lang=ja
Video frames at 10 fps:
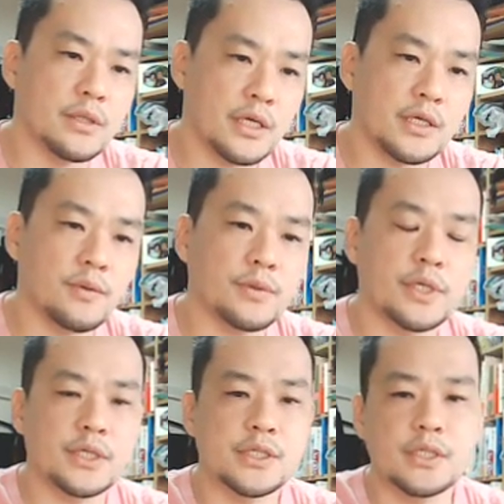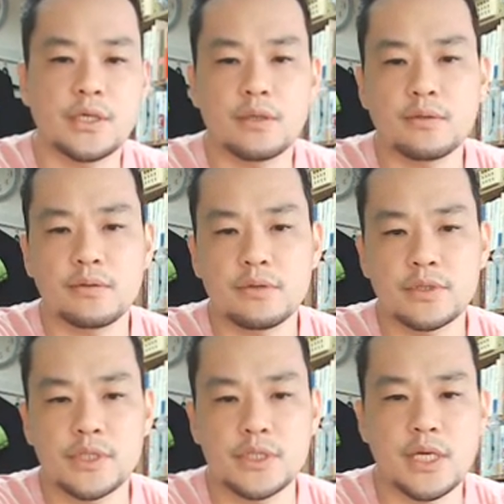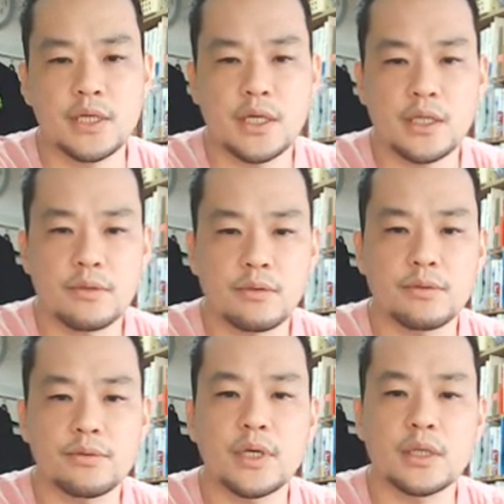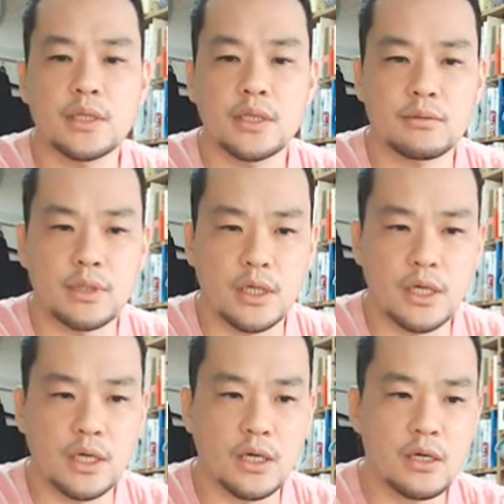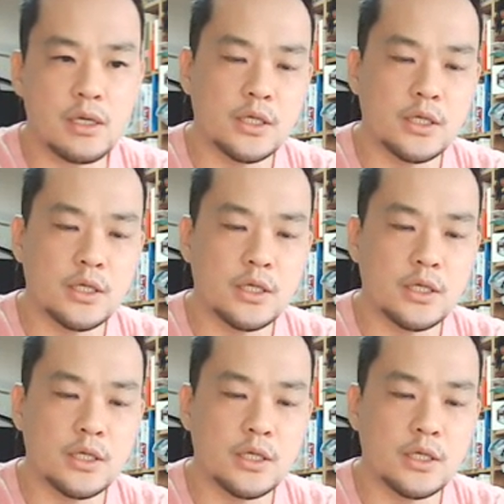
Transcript: 基本的人権のこと自然権のことであったりとか